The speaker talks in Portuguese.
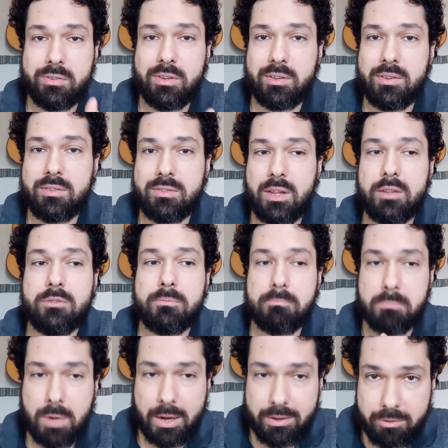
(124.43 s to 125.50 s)
necessidades
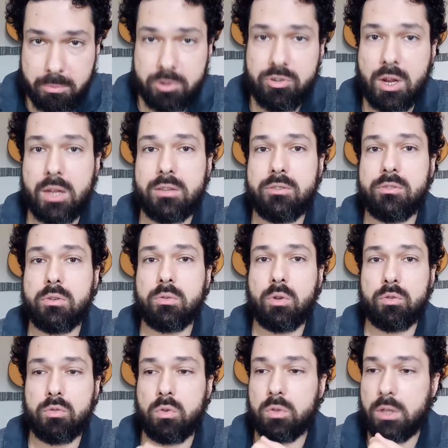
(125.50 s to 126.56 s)
mais imediatas. Então,
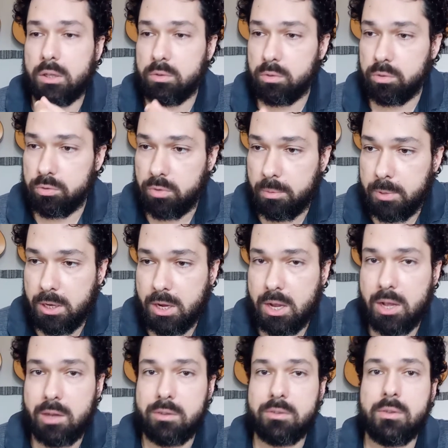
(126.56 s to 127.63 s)
nosso contato com os
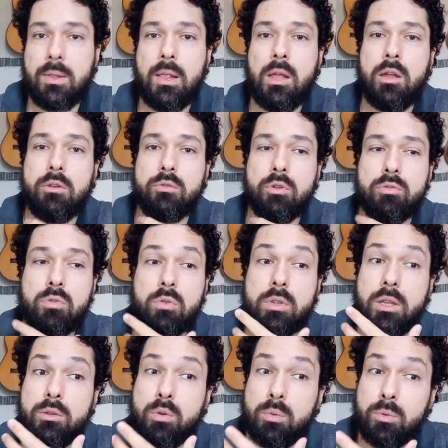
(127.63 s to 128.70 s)
familiares, nosso
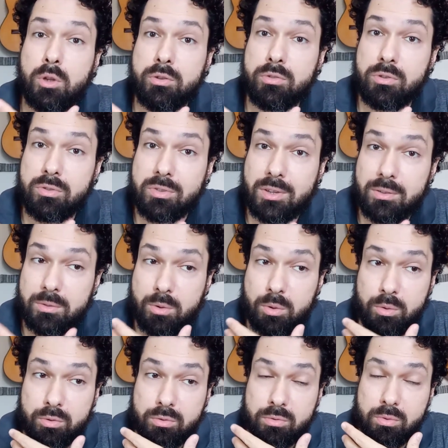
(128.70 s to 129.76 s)
contato com nossos
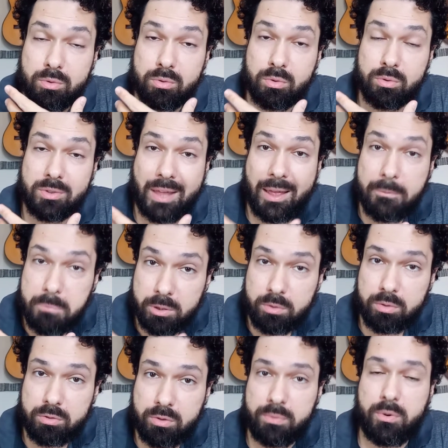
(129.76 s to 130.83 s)
com os, os
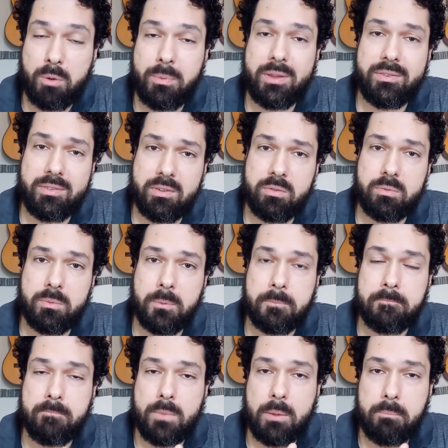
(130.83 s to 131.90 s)
hábitos de formação
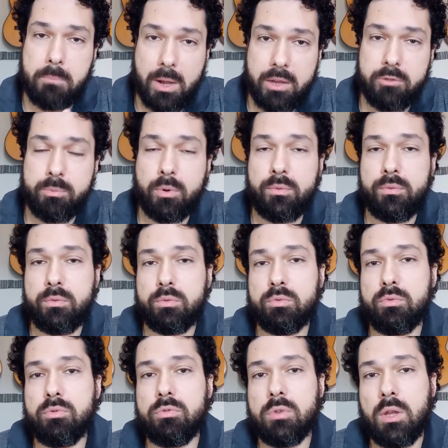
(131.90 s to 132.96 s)
mais
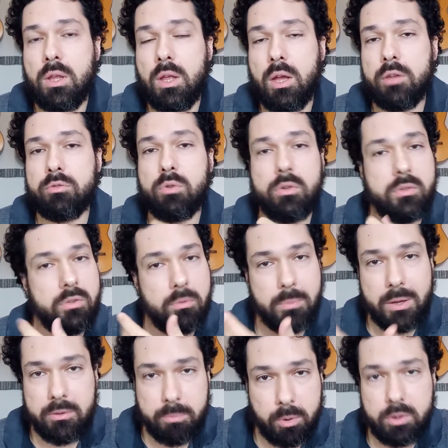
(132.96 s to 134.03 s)
profundos, as coisas que são
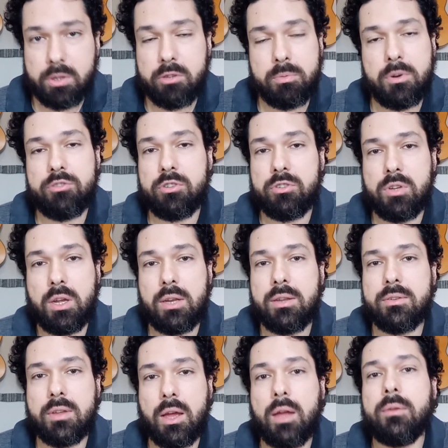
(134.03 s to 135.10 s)
mais importantes para a gente
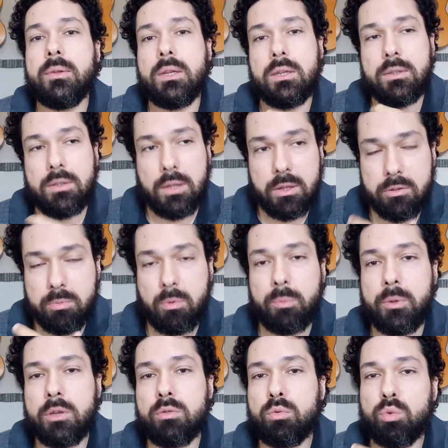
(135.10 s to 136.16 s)
realizar nesse
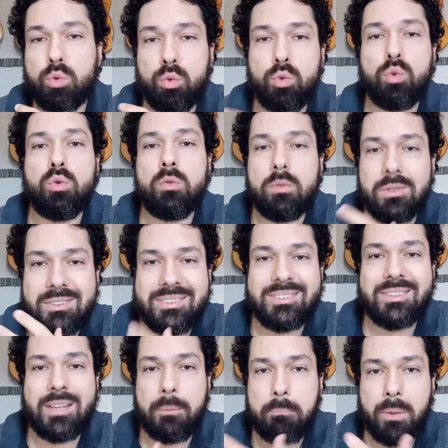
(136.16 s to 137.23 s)
momento, tudo
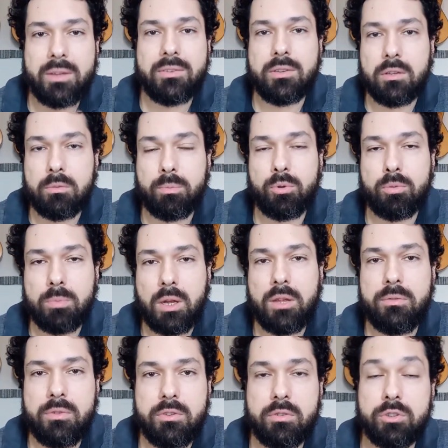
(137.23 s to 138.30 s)
está passando por uma
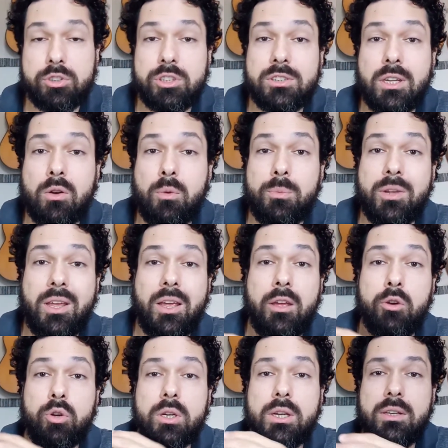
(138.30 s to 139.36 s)
revisão. A gente está como que
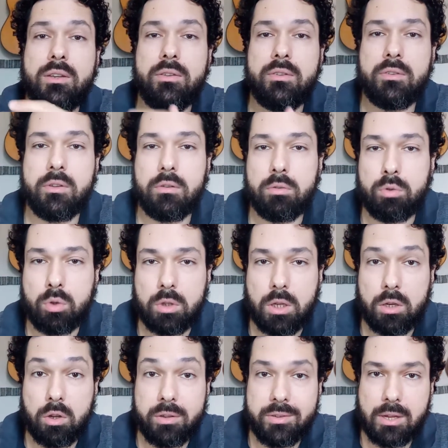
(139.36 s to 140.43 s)
reorganizando toda a
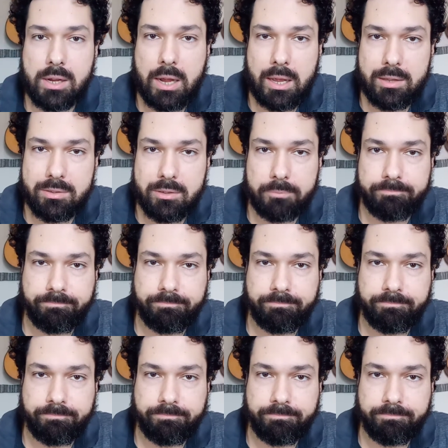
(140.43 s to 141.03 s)
nossa casa.